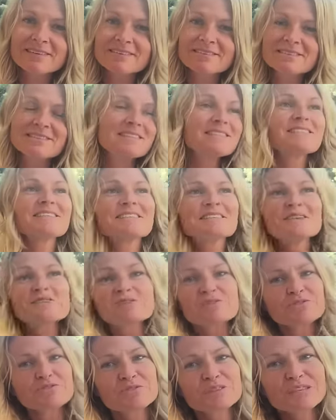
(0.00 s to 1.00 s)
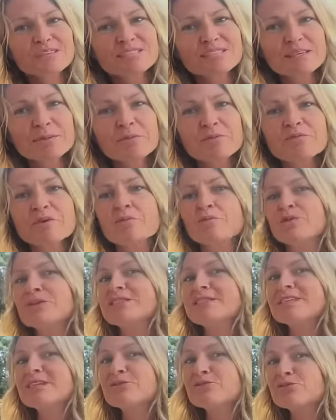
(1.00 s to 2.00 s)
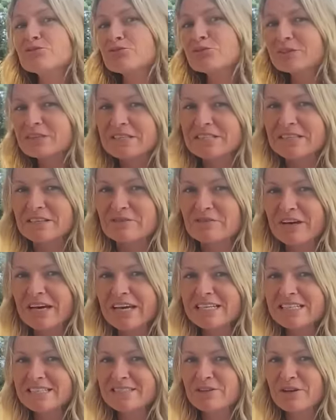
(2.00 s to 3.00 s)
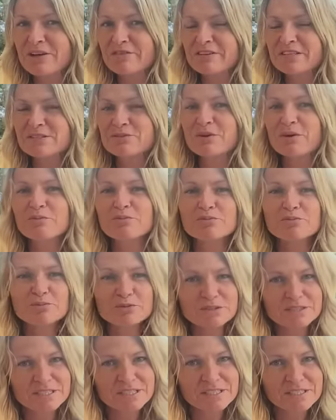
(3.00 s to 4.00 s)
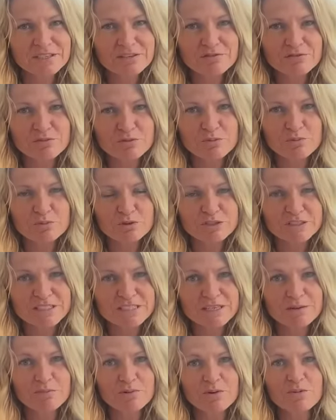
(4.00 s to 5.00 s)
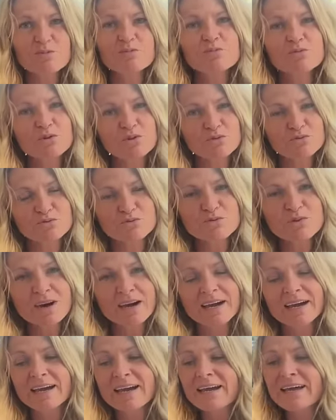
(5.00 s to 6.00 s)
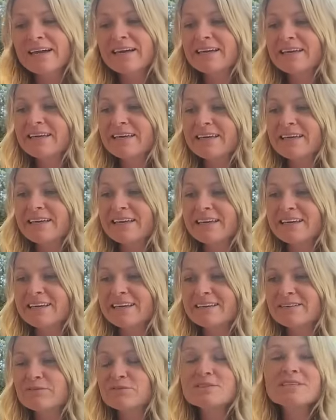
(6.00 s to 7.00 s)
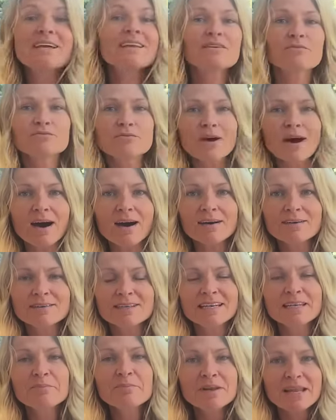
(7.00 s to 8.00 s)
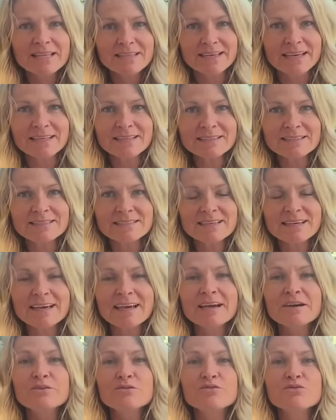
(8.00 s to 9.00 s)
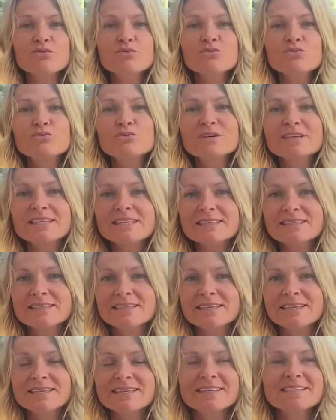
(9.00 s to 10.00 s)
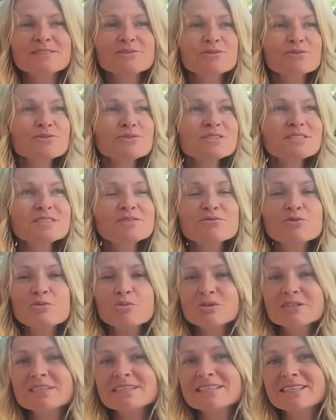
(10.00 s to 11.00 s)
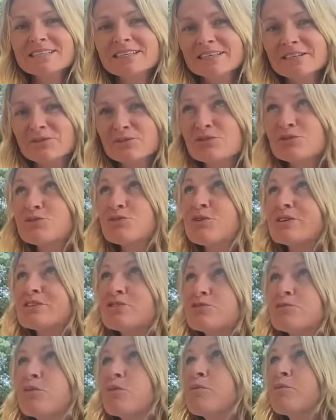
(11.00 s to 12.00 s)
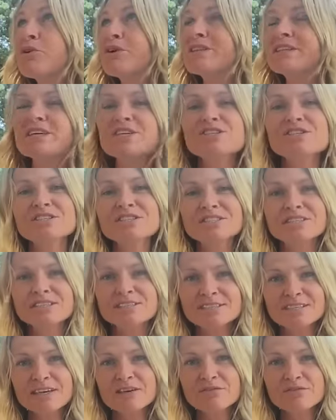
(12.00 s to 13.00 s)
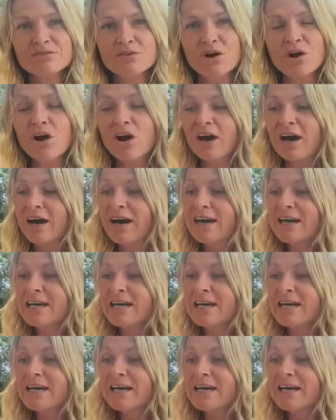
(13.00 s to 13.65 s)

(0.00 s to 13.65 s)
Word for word: cesser d'être une victime. Enfin bon, essayez de tourner cette phrase de la façon la plus positive possible pour vous et vous allez voir, les planètes vont vous guider. Et surtout, si vous posez cette intention à ce moment énergétique très fort,